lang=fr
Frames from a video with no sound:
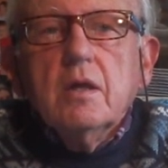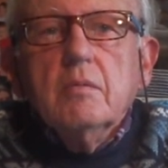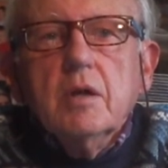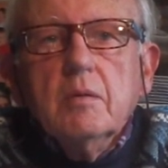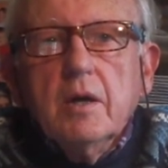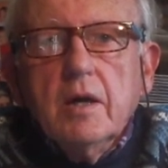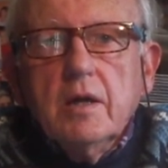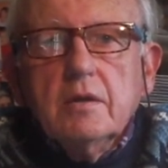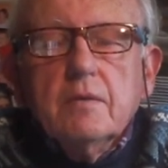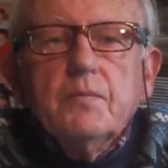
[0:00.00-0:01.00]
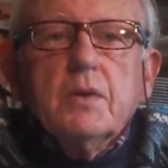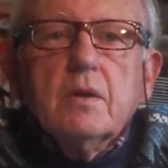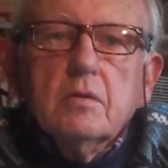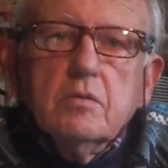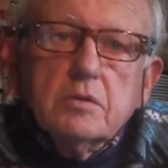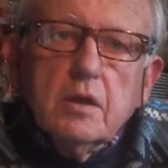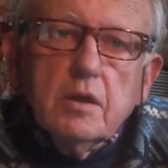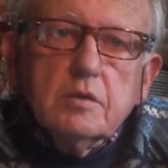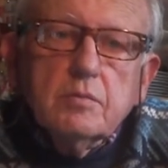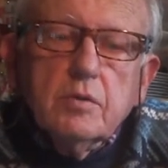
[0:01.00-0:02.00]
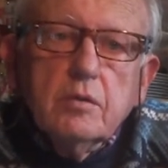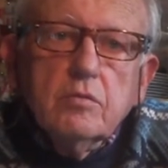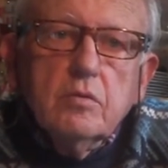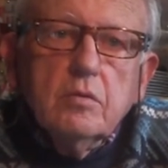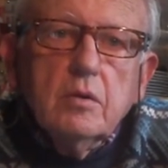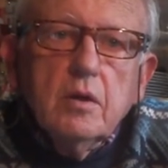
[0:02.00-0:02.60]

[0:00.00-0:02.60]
eh ben, les malades ne s'adressent plus à nous,